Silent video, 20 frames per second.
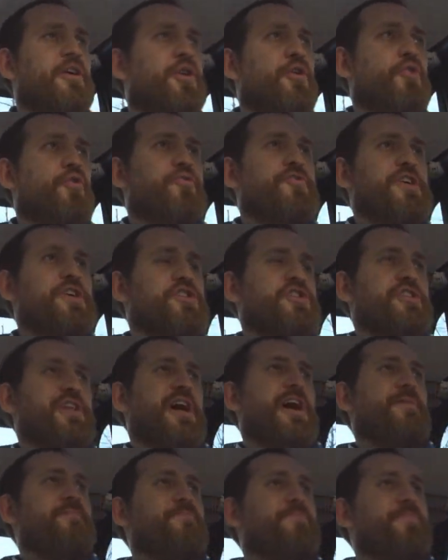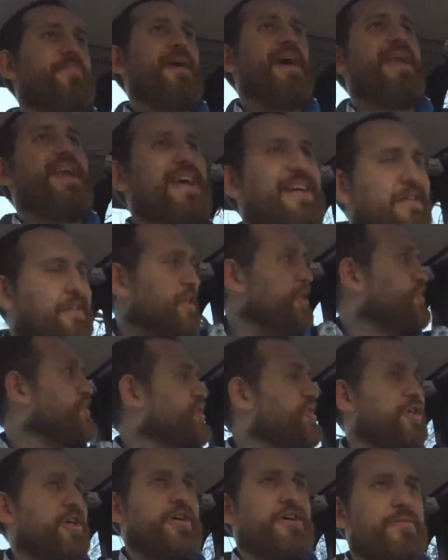również na
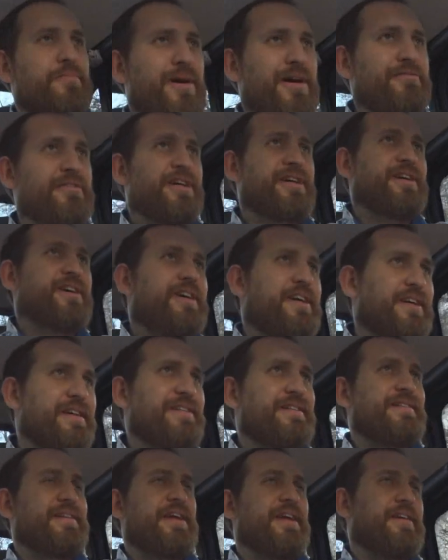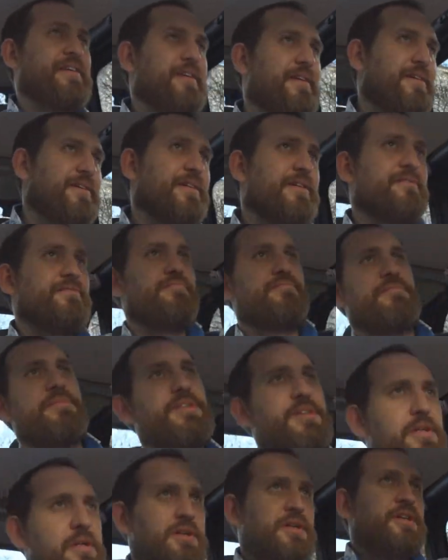elektrycznych, małych, chińskich
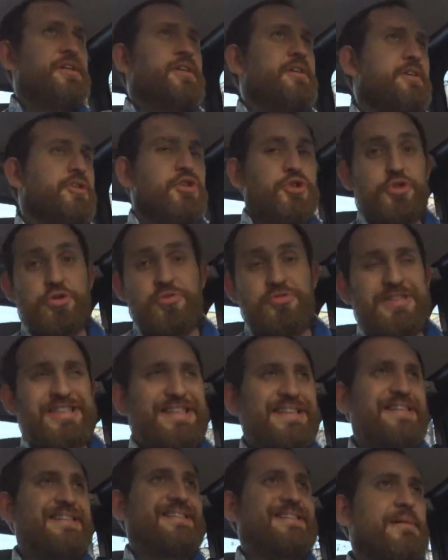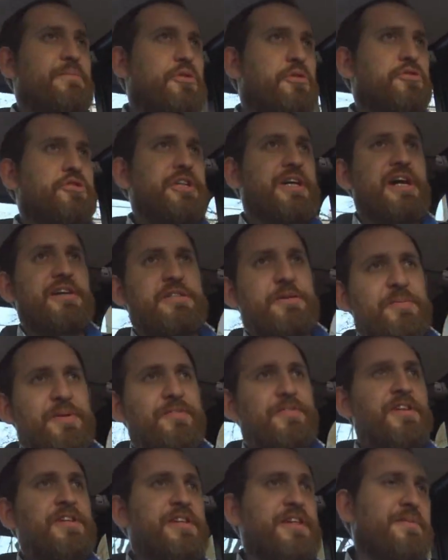e, żółtych samochodzikach, co
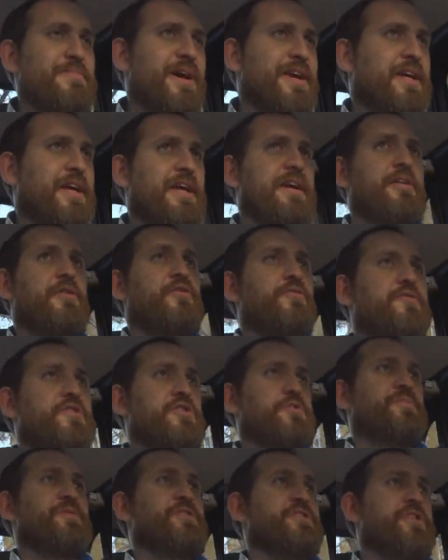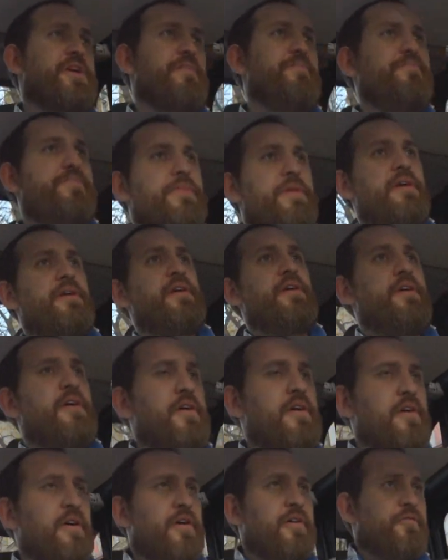prawda innej marki, również będzie
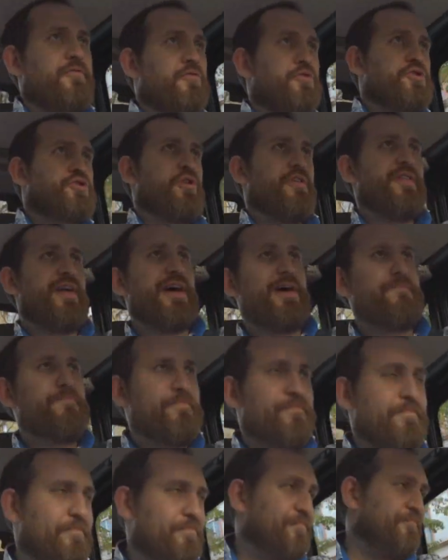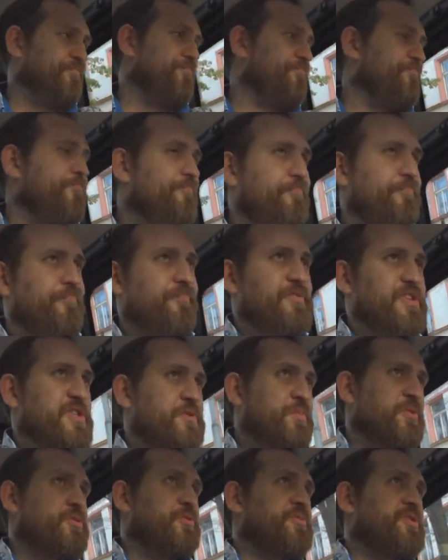włączona. Nie
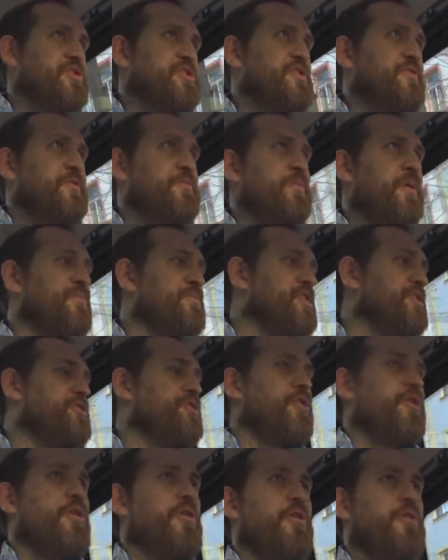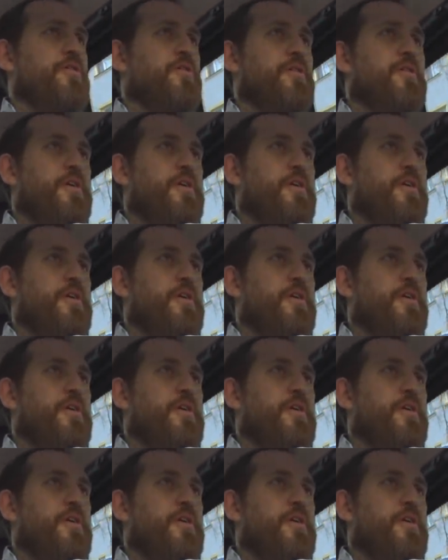sposób też nie wspomnieć o